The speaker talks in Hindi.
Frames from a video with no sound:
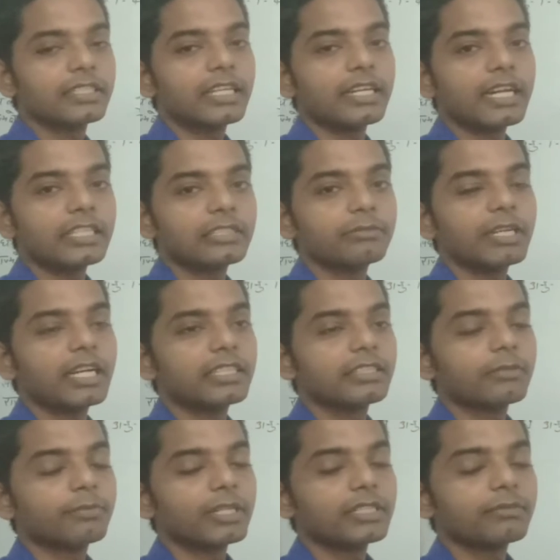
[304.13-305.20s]
या राज्य में
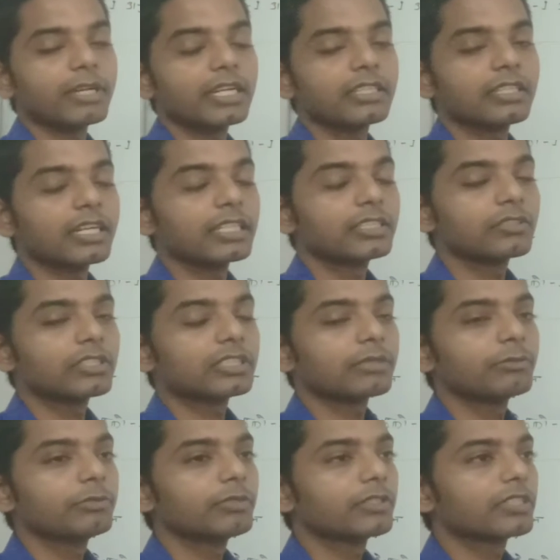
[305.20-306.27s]
आता भारत राज्यों के
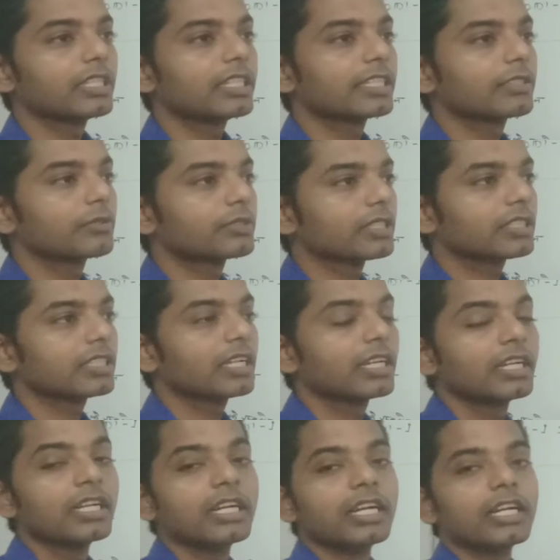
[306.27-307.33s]
समूह में होता है लेकिन हो सकता
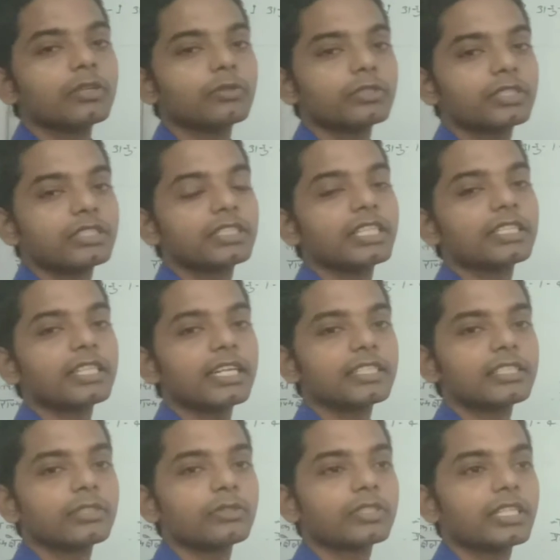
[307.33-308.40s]
है कुछ क्षेत्र
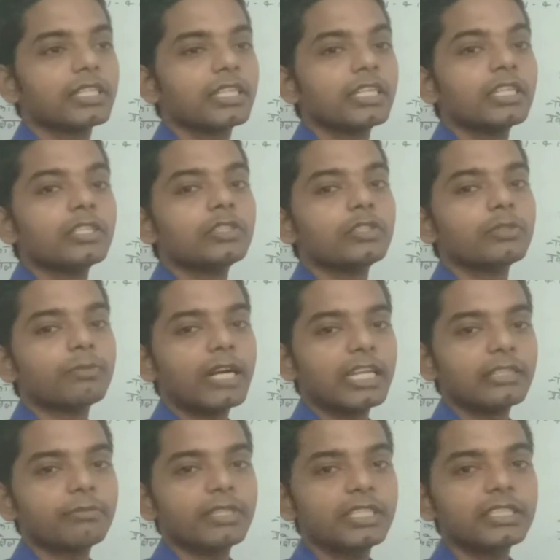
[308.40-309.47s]
ऐसे होते हैं जो
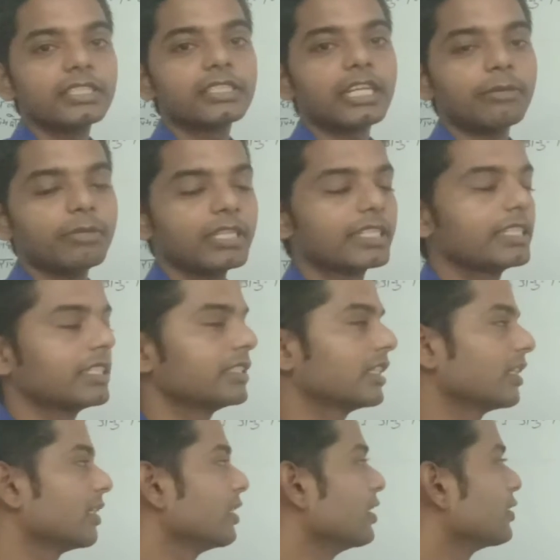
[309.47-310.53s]
बाद में शामिल किए
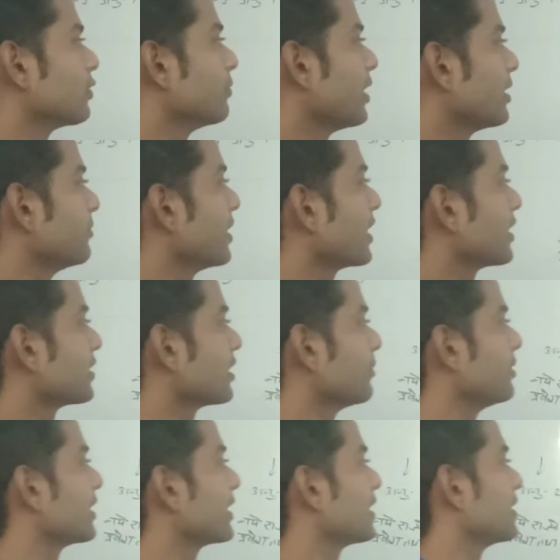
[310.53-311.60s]
जाएँ तो बाद में अगर
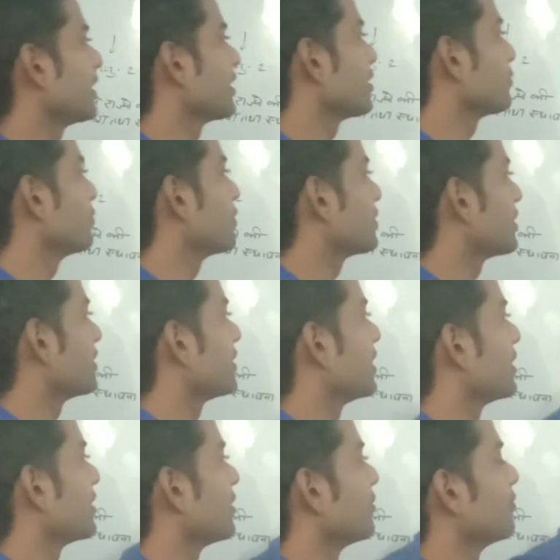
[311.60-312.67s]
शामिल किए जाते हैं तो वो
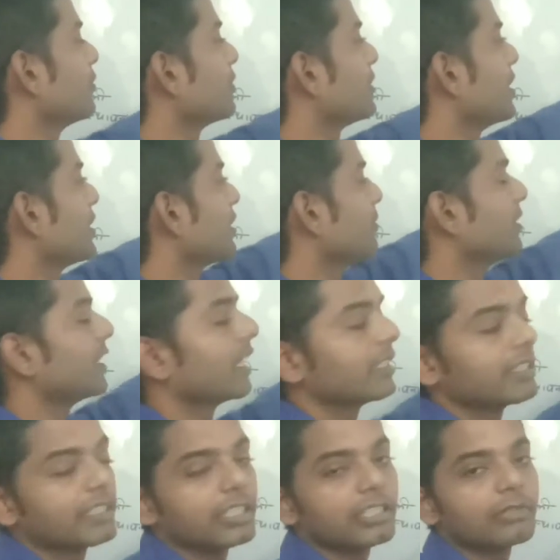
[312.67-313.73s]
क्षेत्र वो क्षेत्र भी
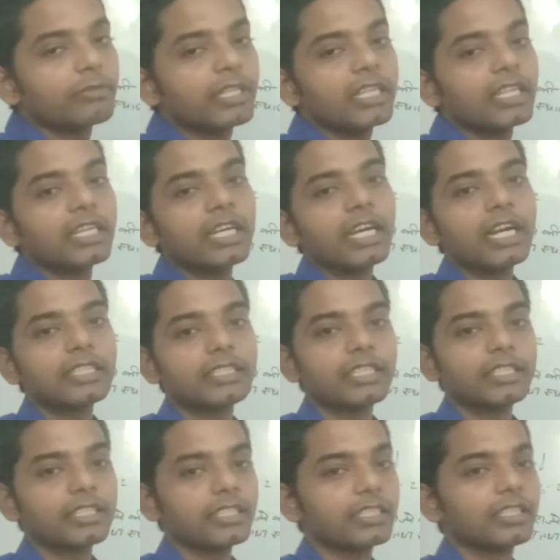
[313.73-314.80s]
राज्य क्षेत्र में आ
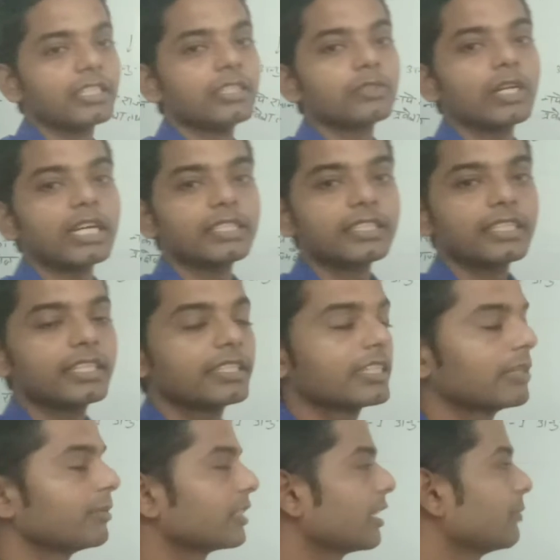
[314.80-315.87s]
जाते हैं अधिगृहित
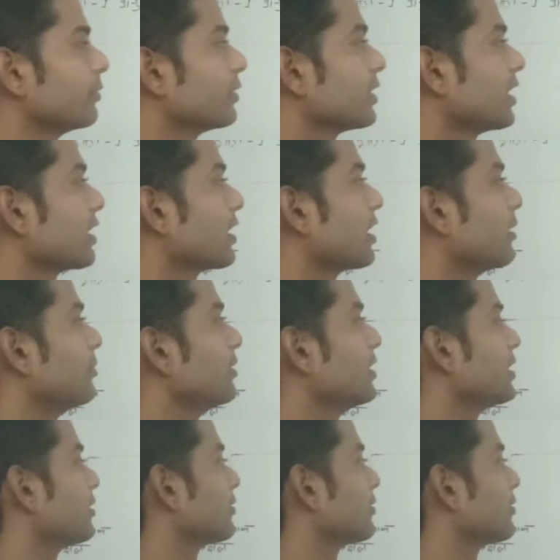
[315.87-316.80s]
का मतलब होता है कभी